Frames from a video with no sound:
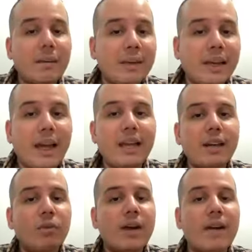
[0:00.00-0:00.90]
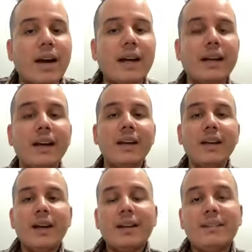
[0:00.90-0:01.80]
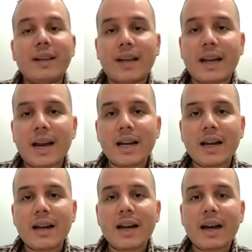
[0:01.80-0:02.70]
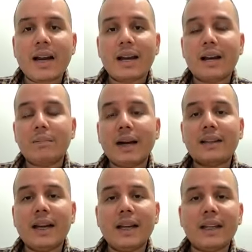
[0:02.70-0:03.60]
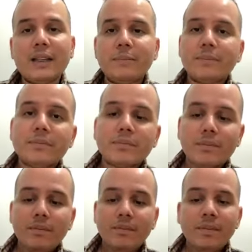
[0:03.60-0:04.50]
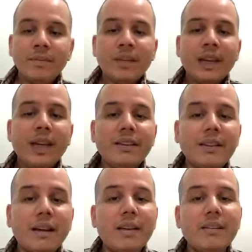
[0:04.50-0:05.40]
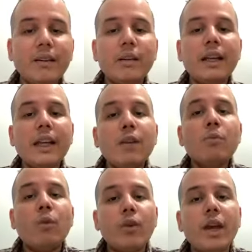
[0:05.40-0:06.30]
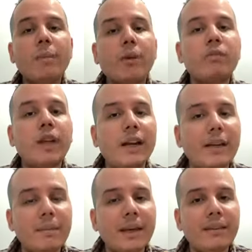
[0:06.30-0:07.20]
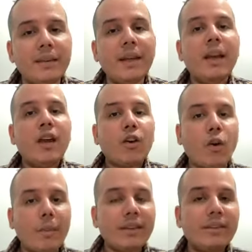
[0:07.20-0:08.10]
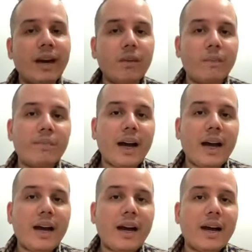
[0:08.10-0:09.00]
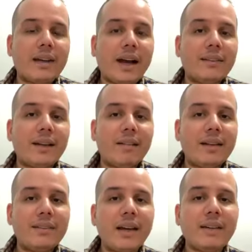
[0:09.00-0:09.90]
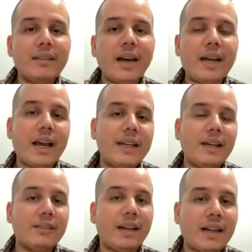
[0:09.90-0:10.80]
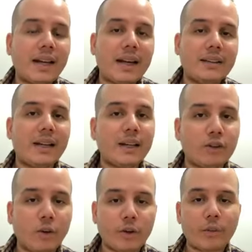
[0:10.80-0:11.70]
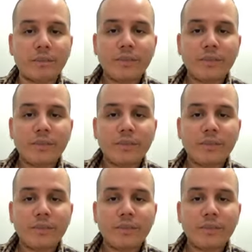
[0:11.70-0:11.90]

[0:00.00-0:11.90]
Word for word: pequeña, una barranca cercana al Magdalena. Y se establecieron allí y muy espontáneamente comenzaron a, establecerse y a crear territorio.